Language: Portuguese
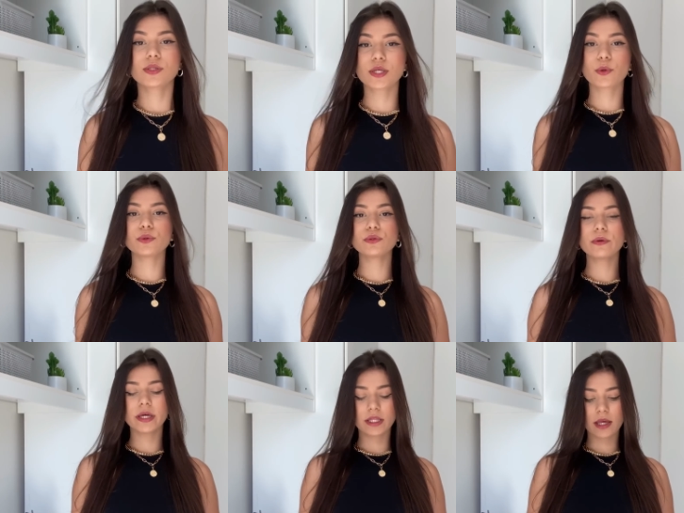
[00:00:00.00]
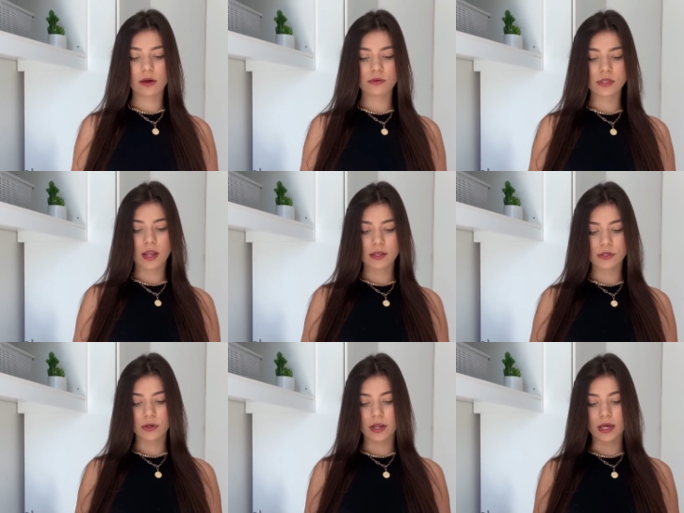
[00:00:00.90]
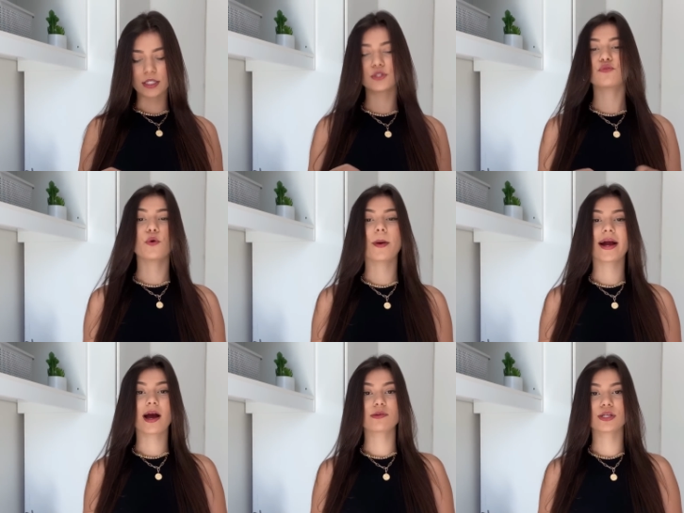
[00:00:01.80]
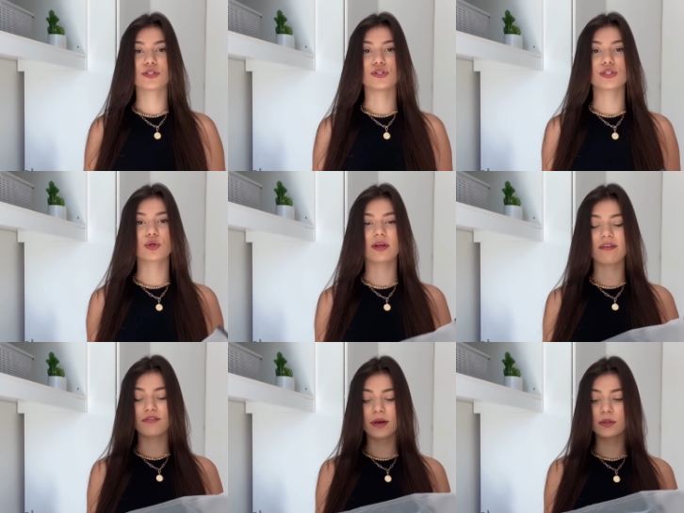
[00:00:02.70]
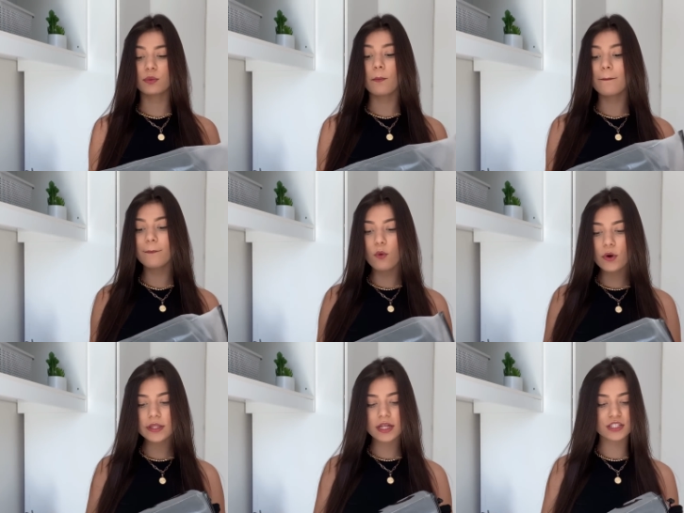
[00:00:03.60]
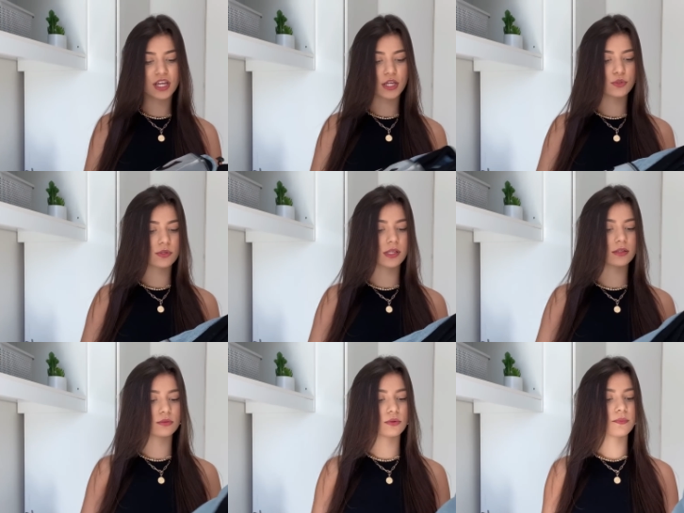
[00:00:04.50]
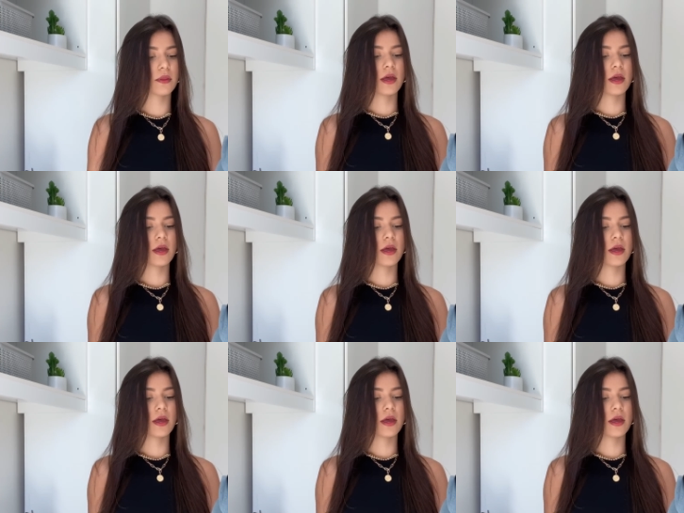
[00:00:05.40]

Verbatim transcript: segundo item que eu selecionei, gente, foi uma calça jeans que eu tava vendo muita gente usando.